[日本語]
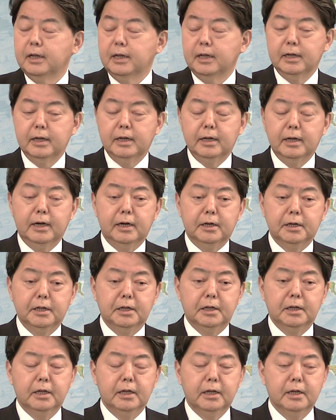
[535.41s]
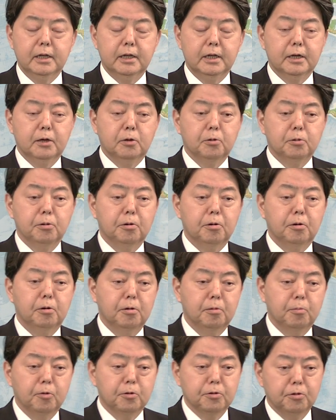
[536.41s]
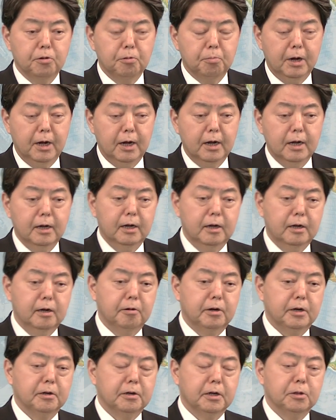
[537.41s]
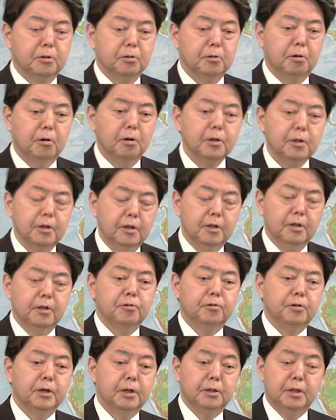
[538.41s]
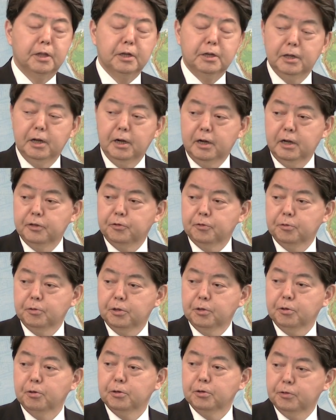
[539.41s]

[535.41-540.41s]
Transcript: やはりこのモルドバ、我々と普遍的な価値を共